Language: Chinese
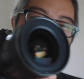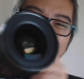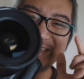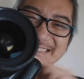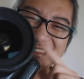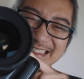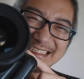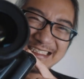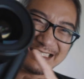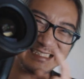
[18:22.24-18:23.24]
我发现这
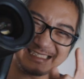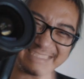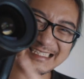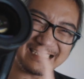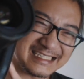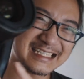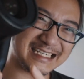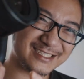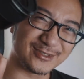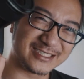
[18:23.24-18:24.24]
个现这个现在
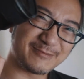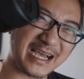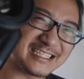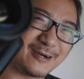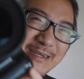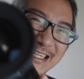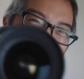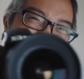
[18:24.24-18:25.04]
才是我拍照片的